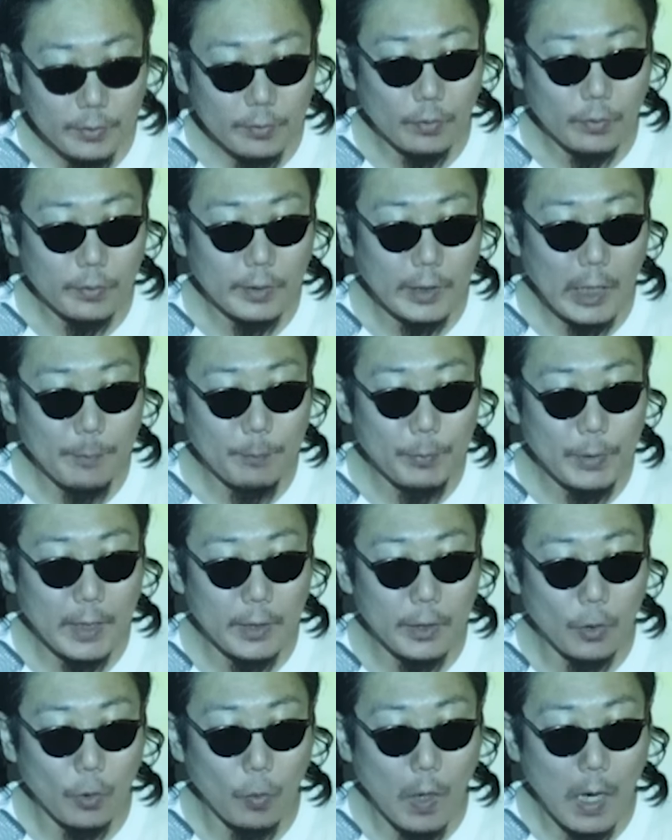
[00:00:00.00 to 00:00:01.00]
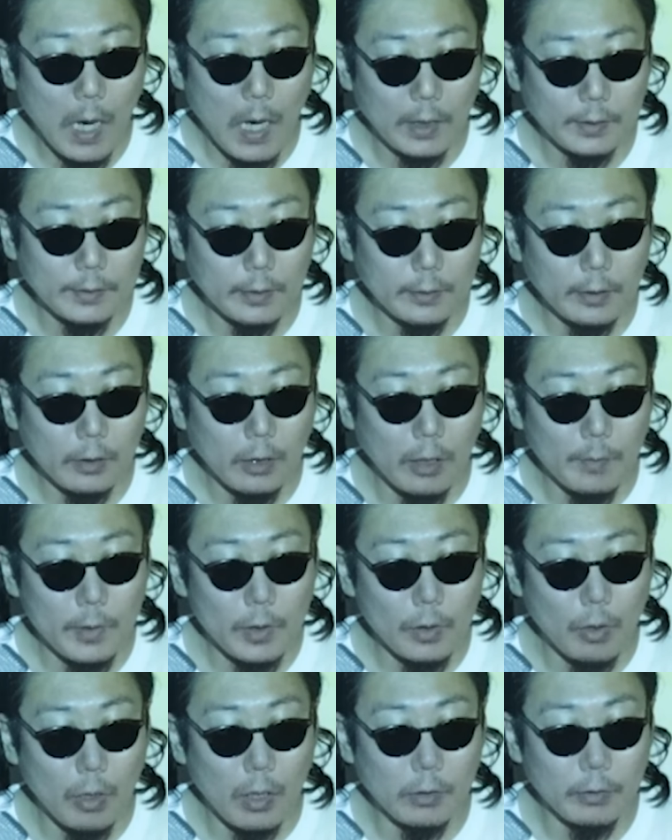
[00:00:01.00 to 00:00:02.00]
日のスケープレディオは温か
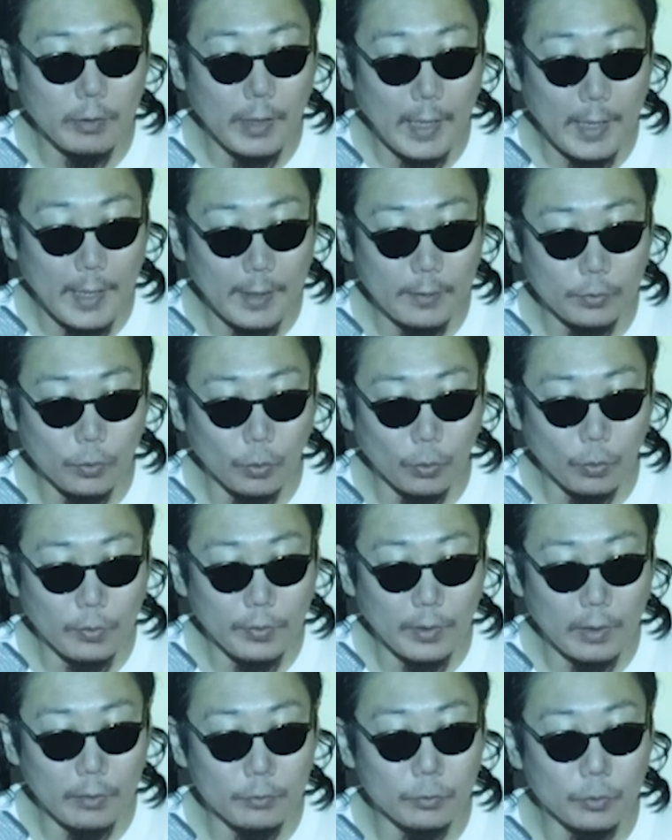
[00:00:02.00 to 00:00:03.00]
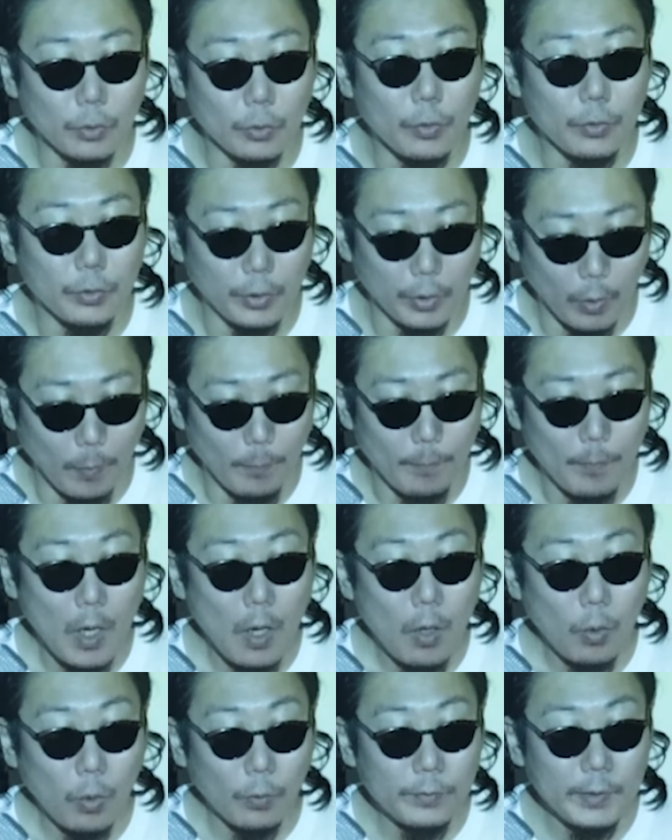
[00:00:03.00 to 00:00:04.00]
みのあるエレクトロサウンドの
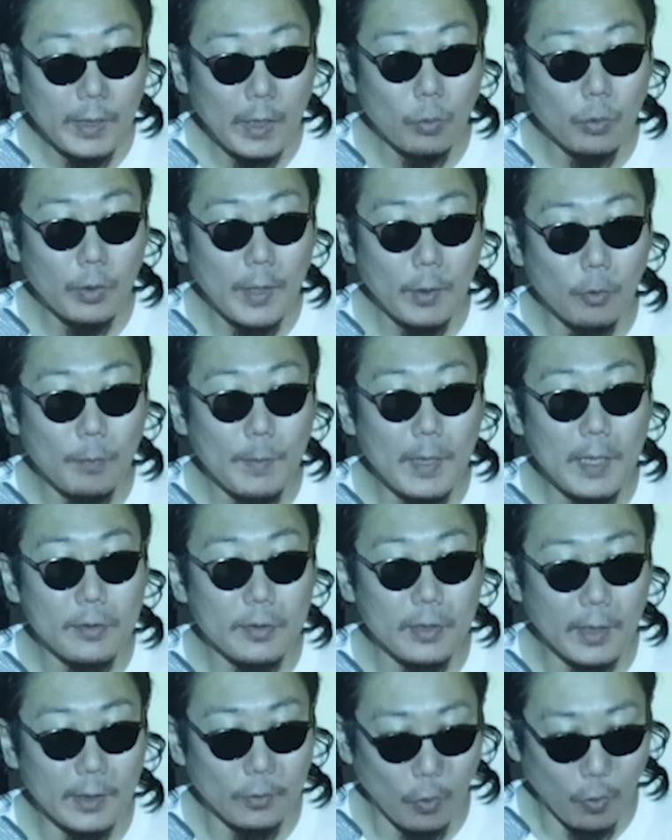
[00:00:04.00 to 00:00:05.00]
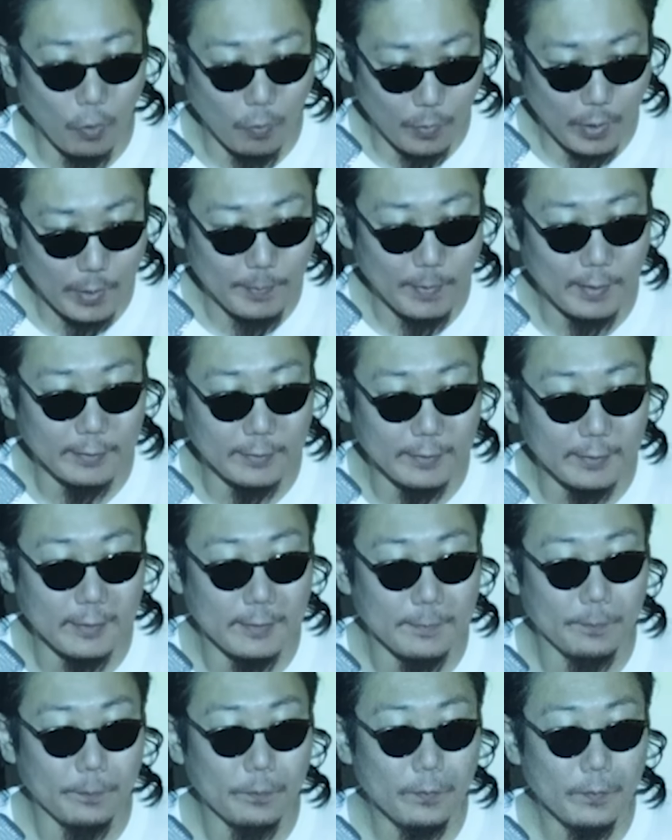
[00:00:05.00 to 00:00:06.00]
デュオ本音をレコメンしたいと思いま
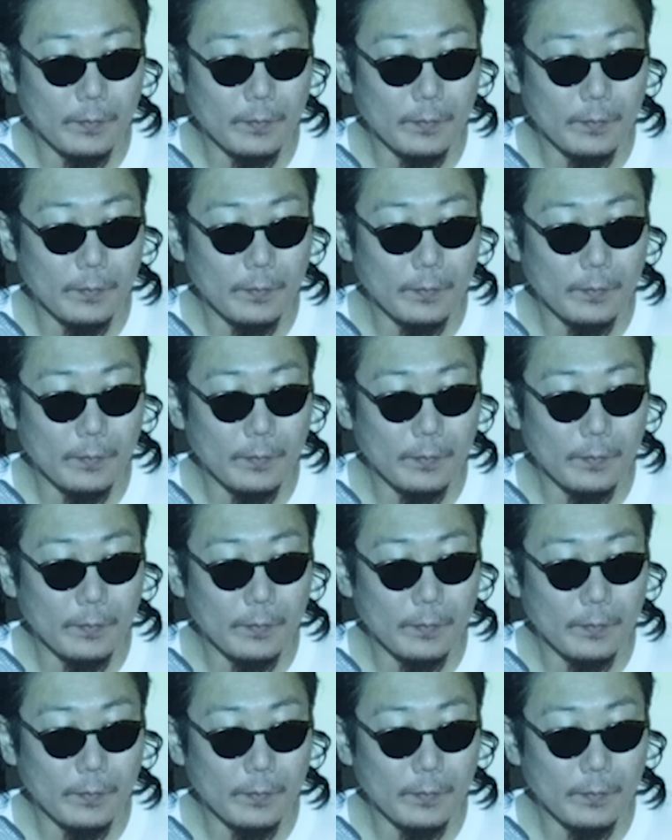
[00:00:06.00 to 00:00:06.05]
す